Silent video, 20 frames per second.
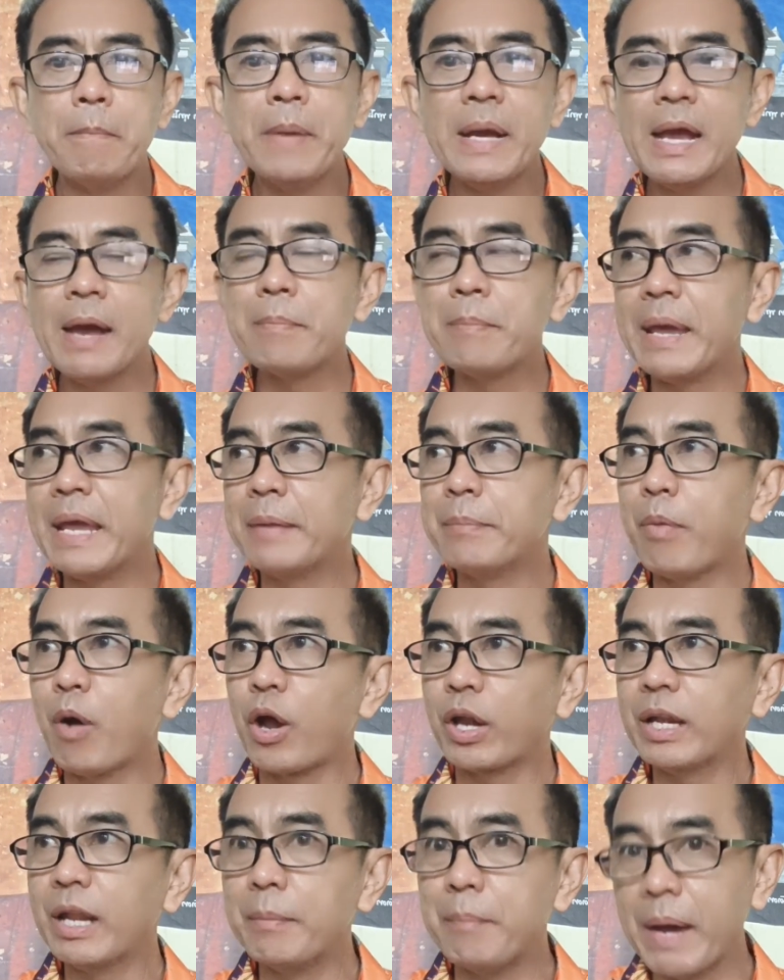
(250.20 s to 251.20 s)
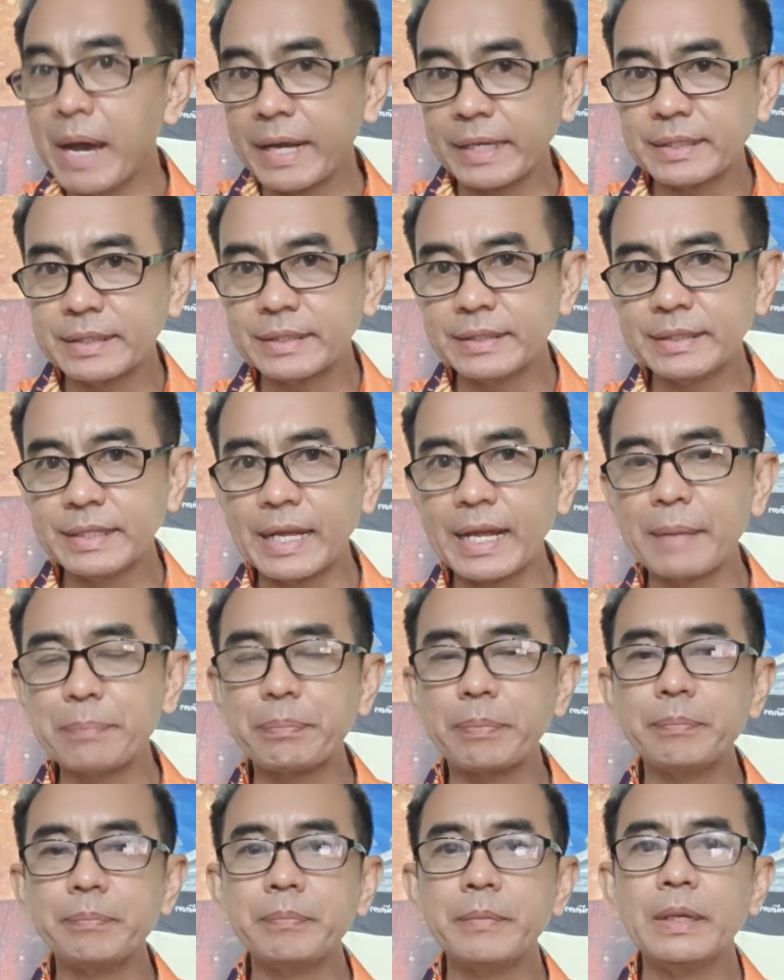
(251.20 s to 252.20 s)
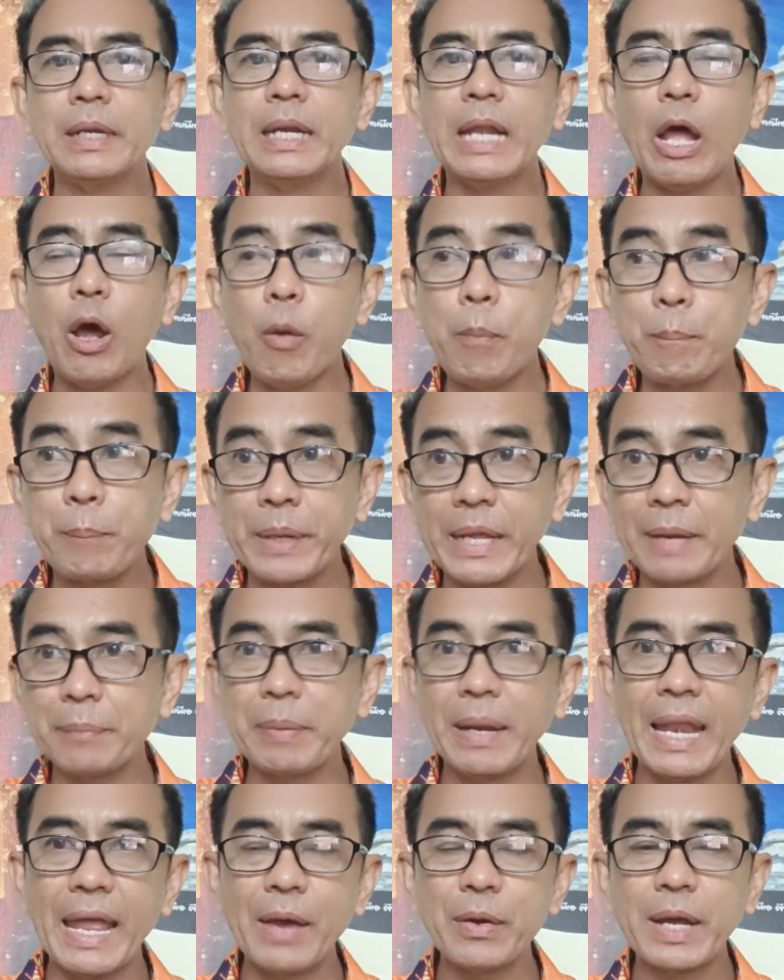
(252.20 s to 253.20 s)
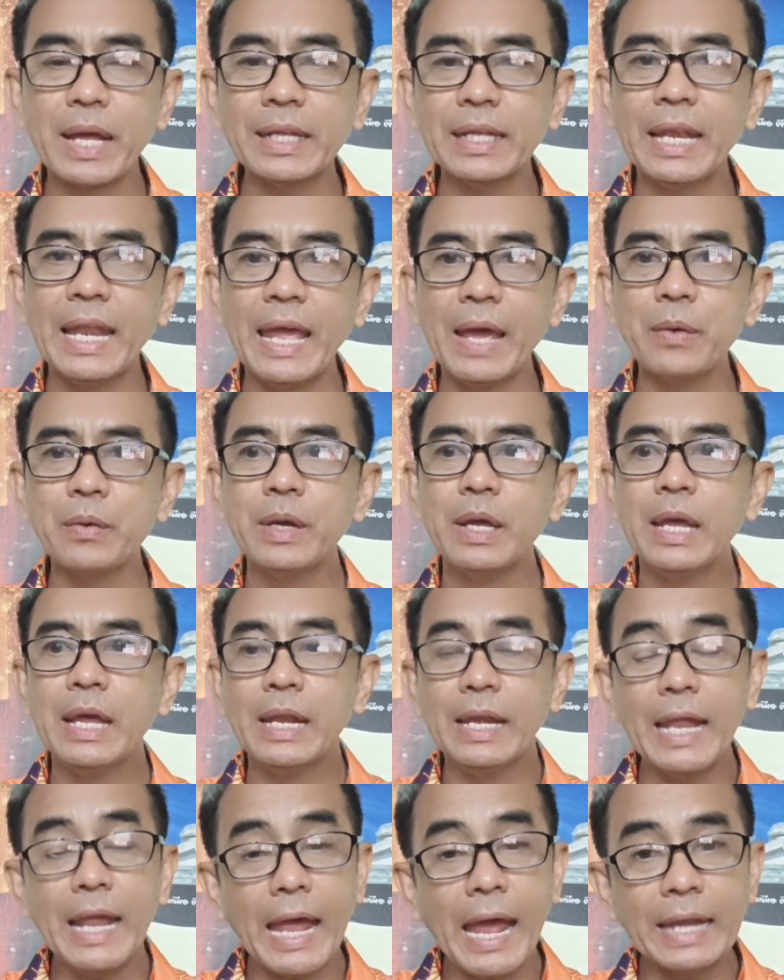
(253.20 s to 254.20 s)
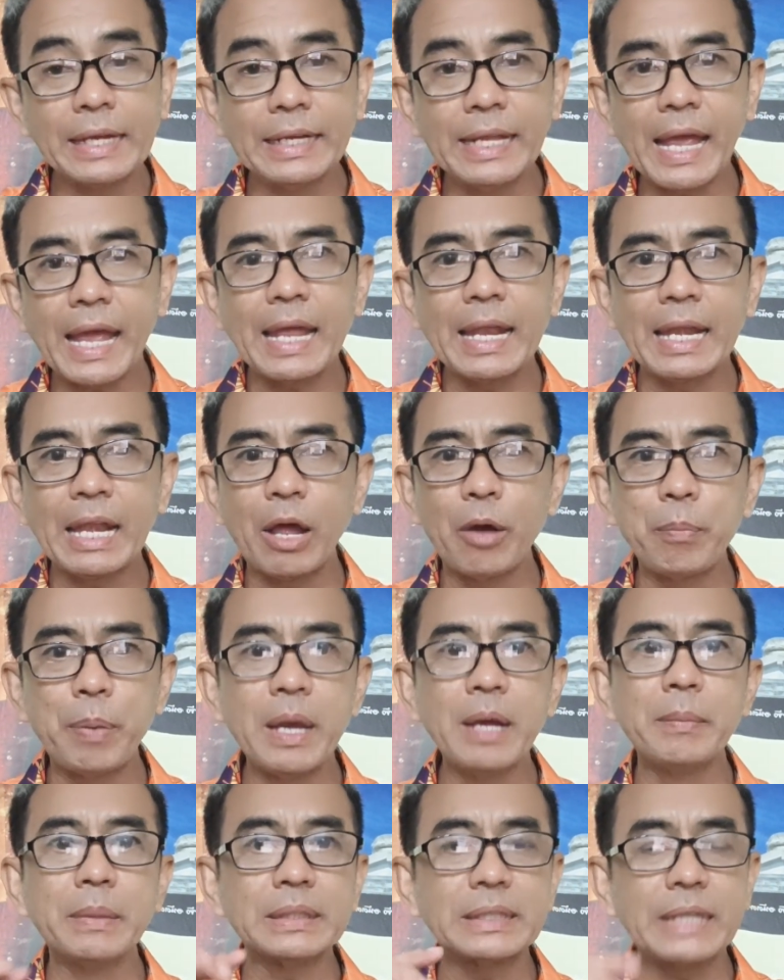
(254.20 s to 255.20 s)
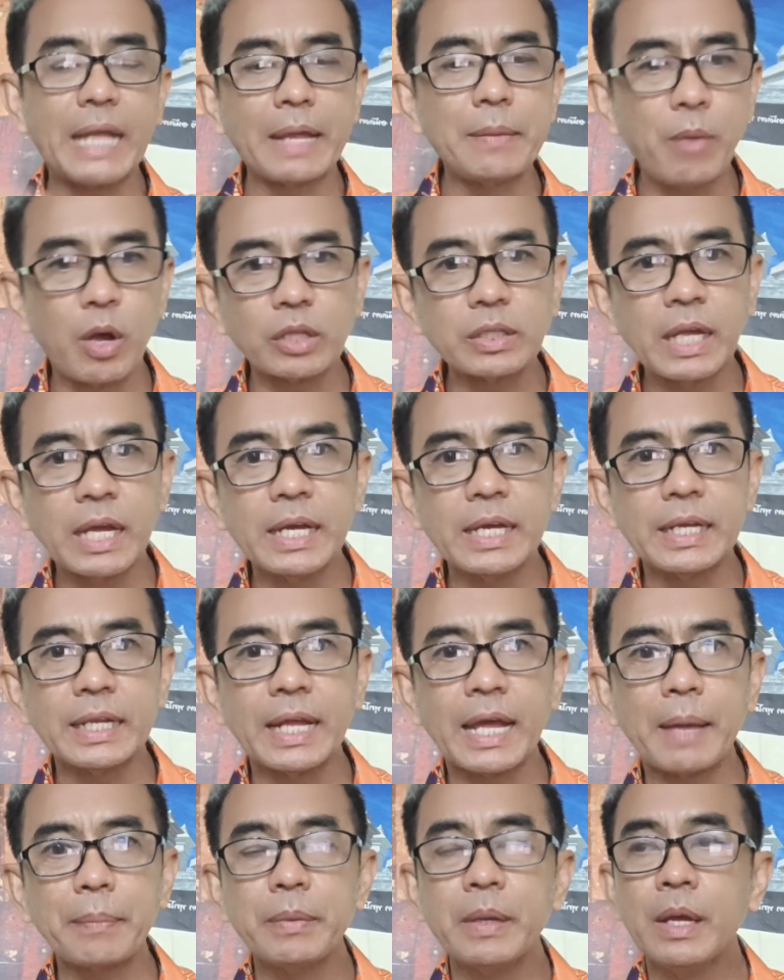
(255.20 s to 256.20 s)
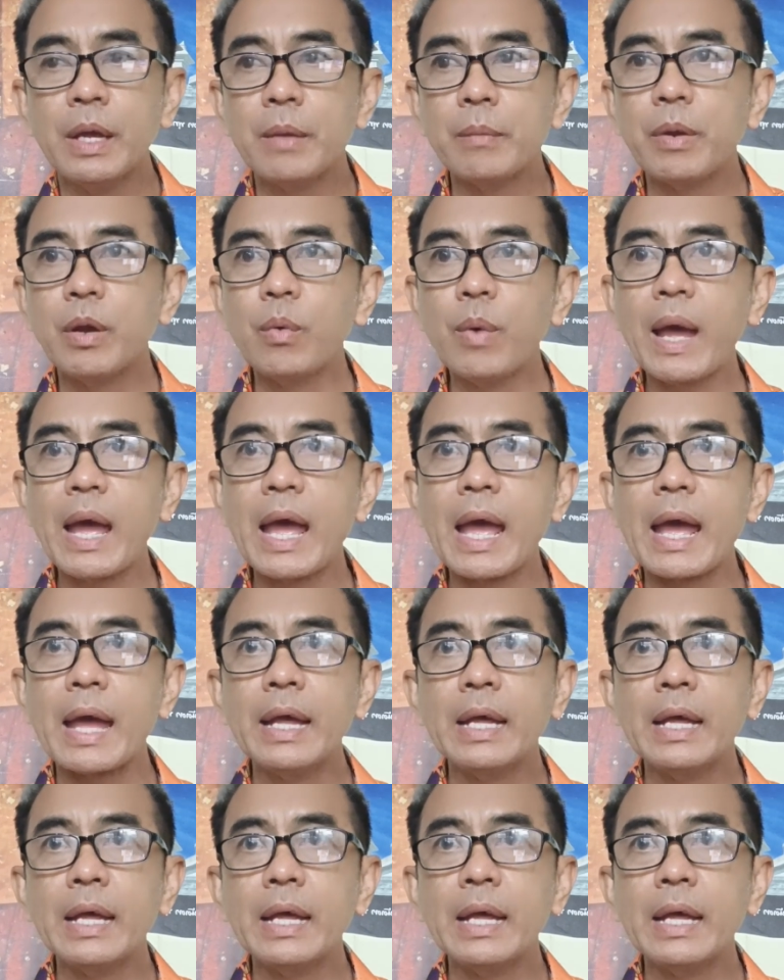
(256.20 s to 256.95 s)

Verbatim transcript: เมื่อเมนบอร์ดระเบิดนะครับ เราเปลี่ยนไปแล้วครั้งที่แล้ว และอันเนี้ยเราเพิ่งมาใส่มอเตอร์นะครับเพราะว่า